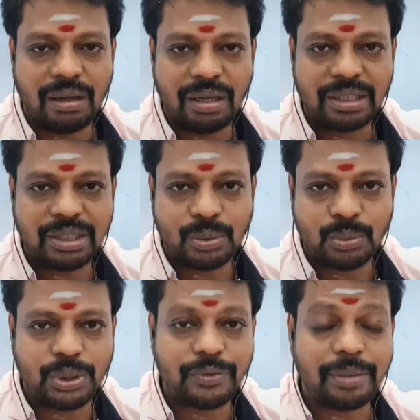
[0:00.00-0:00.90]
ஆழ்ந்த
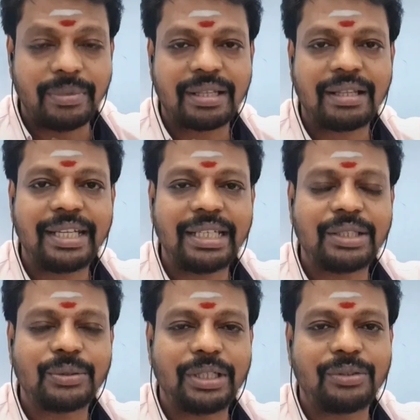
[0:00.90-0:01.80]
ஊடுருவிய
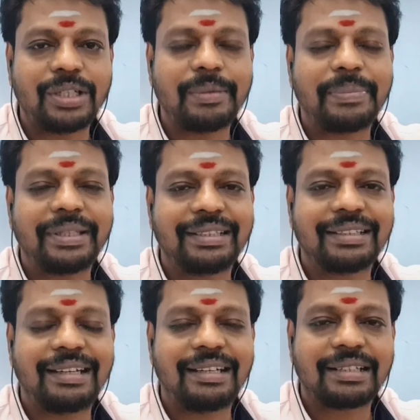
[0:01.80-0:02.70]
மருதாணிக்கோடைய குணமே
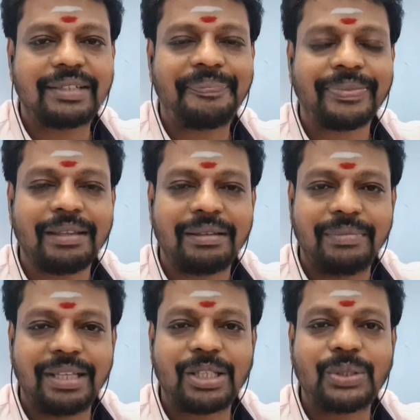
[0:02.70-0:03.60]
பார்த்திங்கன்னா அழகாக
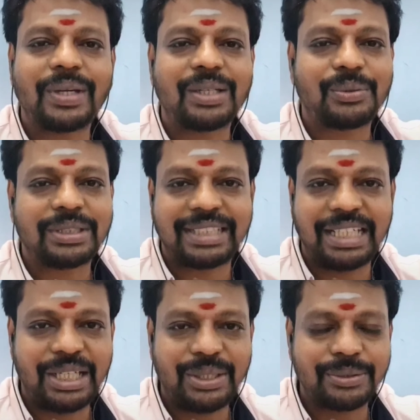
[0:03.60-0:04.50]
மெருதுவான ஒரு
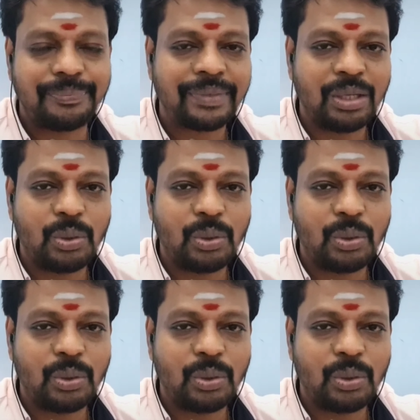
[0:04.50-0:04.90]
ஸ்கின்னையும்